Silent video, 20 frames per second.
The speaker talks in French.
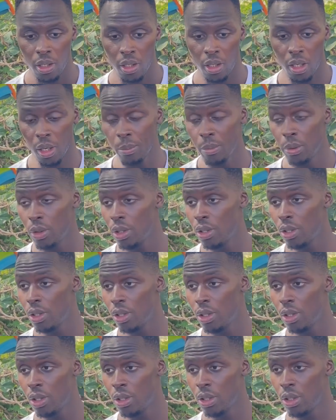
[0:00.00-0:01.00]
comme
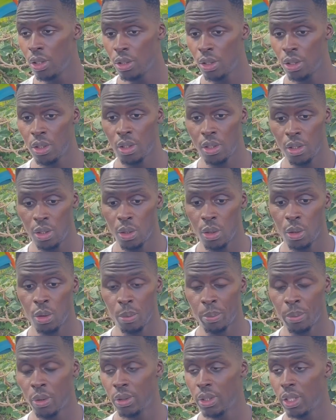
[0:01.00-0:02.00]
le
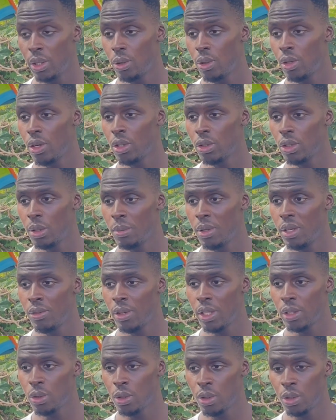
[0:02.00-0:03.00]
groupe qu'on a eu en
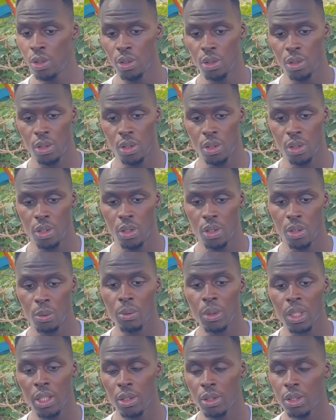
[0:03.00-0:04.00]
2022,
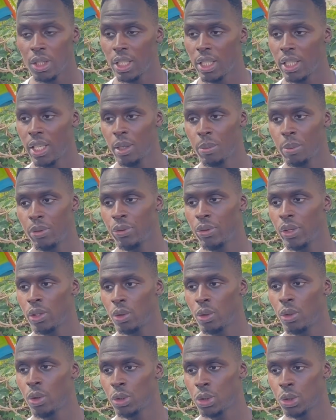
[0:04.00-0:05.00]
oui, le Sénégal peut faire
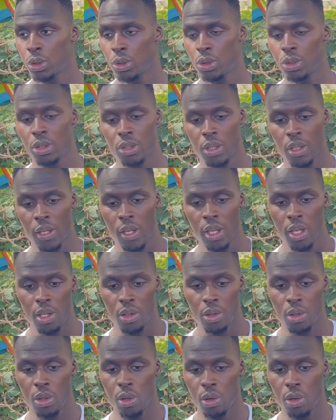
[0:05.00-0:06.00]
de grosses choses.
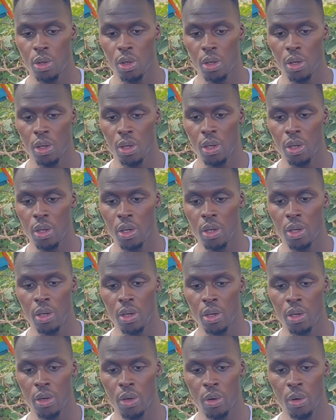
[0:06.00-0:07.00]
Donc
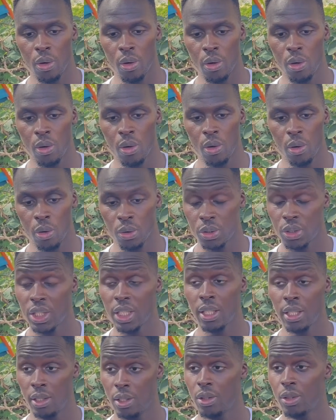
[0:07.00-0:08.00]
on, on
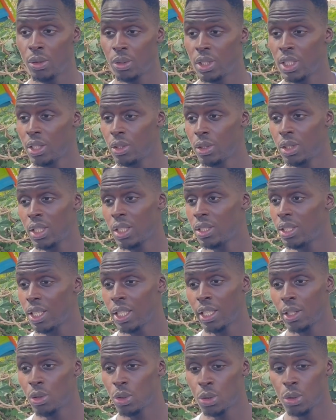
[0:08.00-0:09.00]
sait on sait que ça c'est
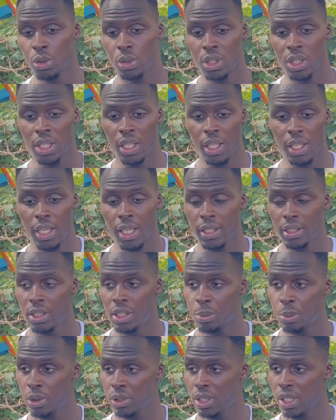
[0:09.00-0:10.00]
quelque chose qui est
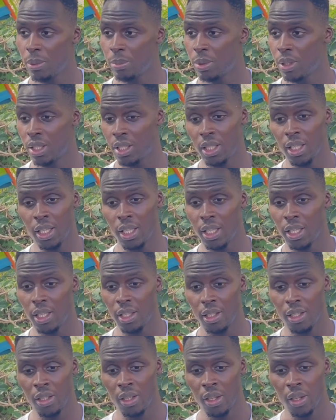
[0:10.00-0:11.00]
indispensable, qui
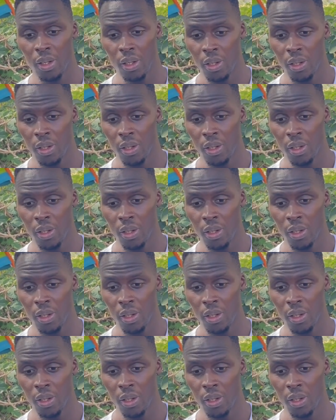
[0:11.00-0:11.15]
est